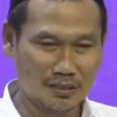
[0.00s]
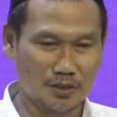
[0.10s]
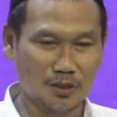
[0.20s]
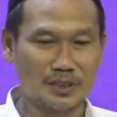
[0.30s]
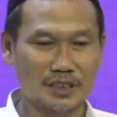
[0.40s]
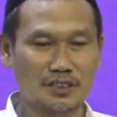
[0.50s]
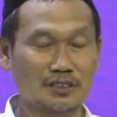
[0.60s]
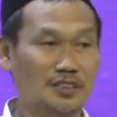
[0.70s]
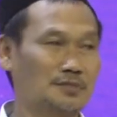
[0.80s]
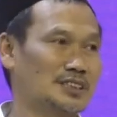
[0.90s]
Kalau beri
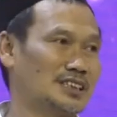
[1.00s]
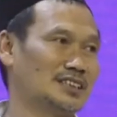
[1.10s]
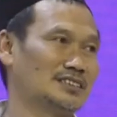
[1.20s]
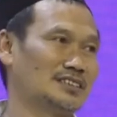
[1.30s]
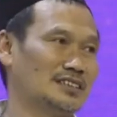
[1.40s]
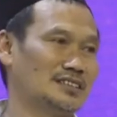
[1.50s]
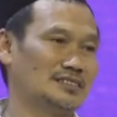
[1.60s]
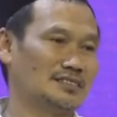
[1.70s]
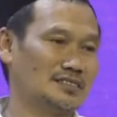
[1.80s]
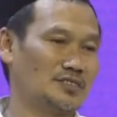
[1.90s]
contoh misalnya
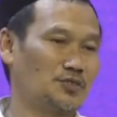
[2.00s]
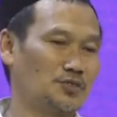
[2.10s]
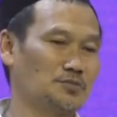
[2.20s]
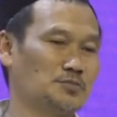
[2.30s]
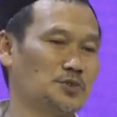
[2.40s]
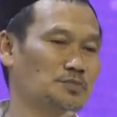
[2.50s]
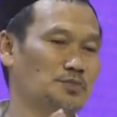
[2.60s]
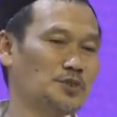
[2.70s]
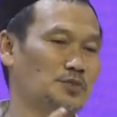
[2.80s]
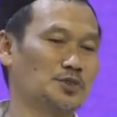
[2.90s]
sumum
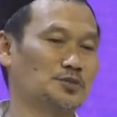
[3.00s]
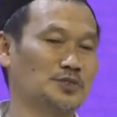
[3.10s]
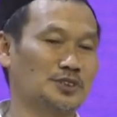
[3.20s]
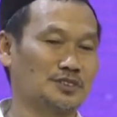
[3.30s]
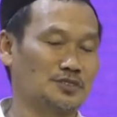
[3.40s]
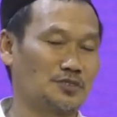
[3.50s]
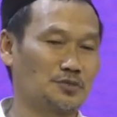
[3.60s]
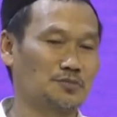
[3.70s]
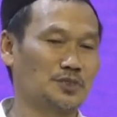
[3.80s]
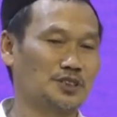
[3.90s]
bukmun umyun.
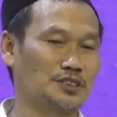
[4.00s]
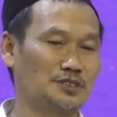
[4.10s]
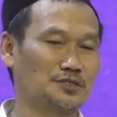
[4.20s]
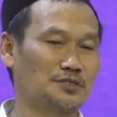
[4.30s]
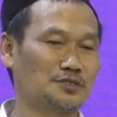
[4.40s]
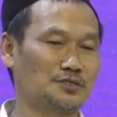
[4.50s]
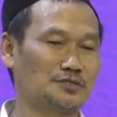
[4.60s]
Sumun itu